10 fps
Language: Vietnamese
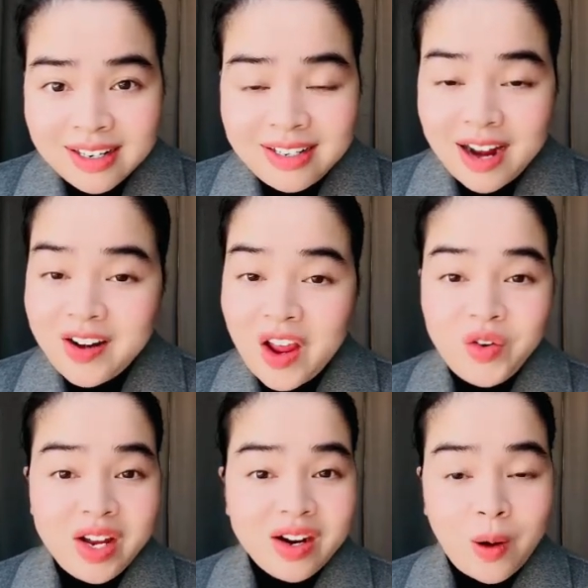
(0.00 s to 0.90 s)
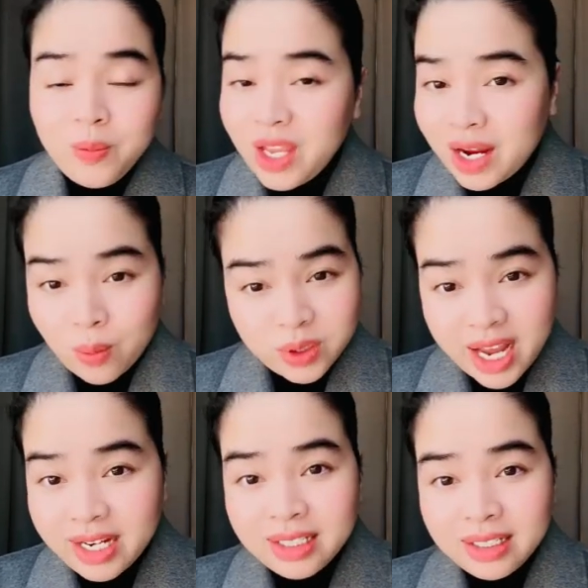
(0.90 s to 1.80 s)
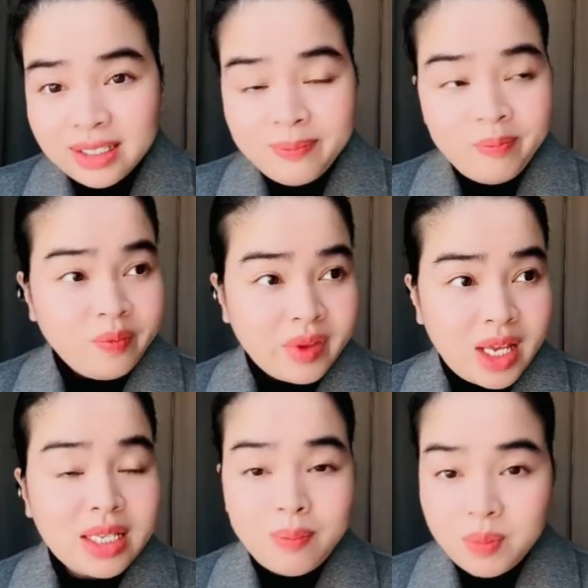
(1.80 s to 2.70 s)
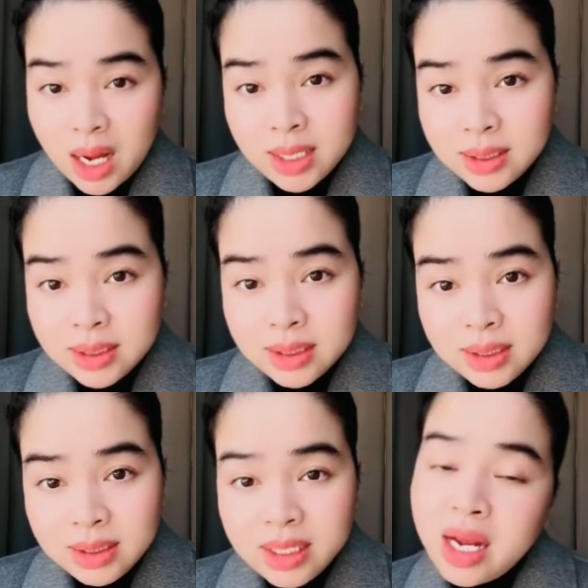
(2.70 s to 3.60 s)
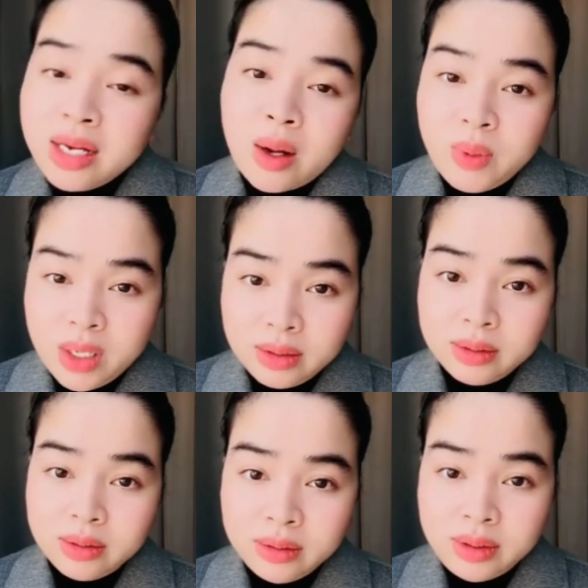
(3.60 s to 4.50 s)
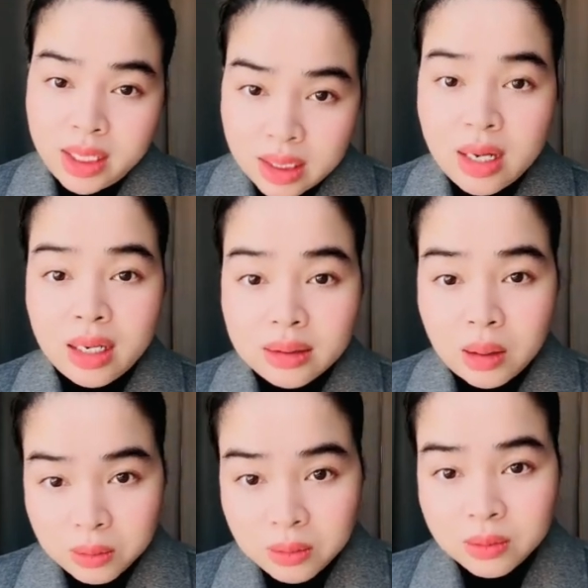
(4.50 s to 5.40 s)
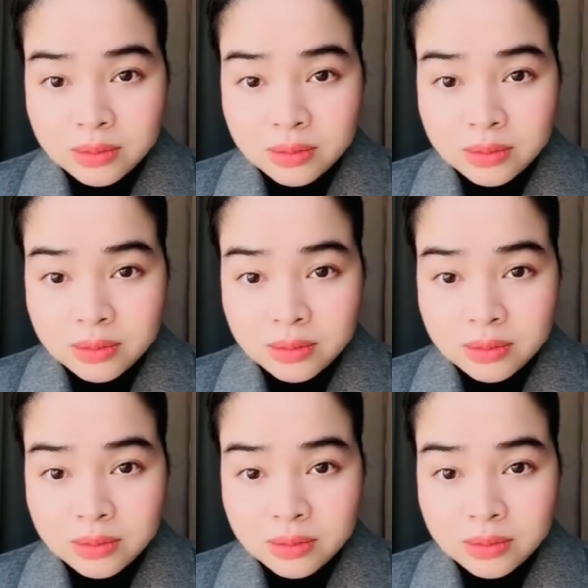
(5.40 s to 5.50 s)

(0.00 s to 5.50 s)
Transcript: nên nếu như không vì cộng sản thì sắp tới người dân trong nước chính thức ở tù